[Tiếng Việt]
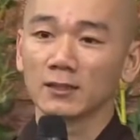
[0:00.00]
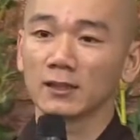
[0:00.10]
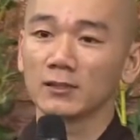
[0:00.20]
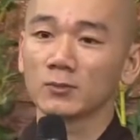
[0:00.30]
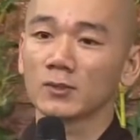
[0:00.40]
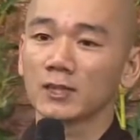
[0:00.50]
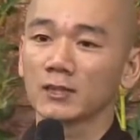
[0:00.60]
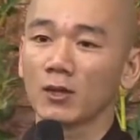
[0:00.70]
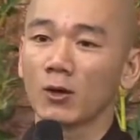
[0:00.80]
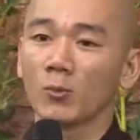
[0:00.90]
thì chúng ta
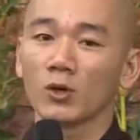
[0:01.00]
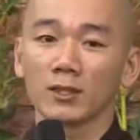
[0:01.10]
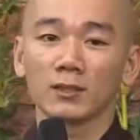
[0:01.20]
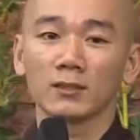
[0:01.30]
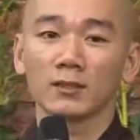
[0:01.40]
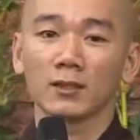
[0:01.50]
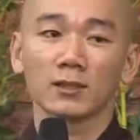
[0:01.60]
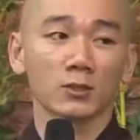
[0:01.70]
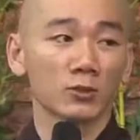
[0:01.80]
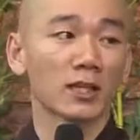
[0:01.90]
sẽ có một cái nhìn thật
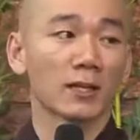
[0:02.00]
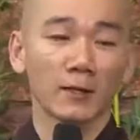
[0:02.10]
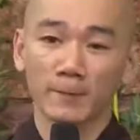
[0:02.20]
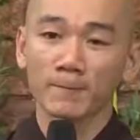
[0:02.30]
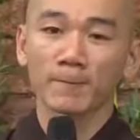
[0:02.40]
là sâu sắc hơn.